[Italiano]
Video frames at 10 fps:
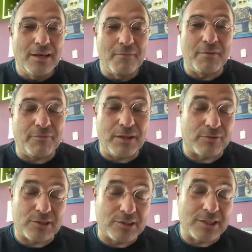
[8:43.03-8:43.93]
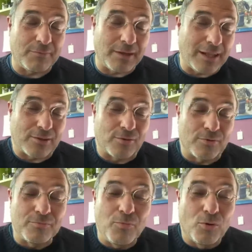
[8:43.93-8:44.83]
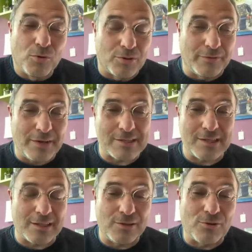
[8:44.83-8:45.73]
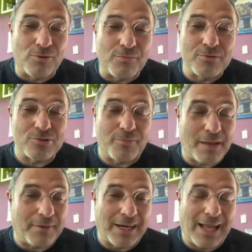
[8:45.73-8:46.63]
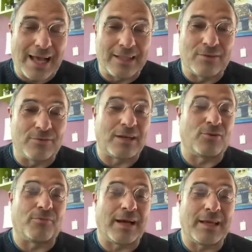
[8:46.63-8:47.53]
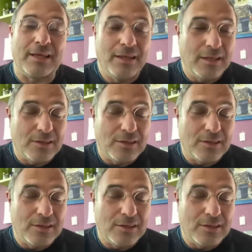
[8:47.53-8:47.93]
mi fido, scienziati poi peraltro molto diversi da di loro, non sono mai parlati, non hanno mai,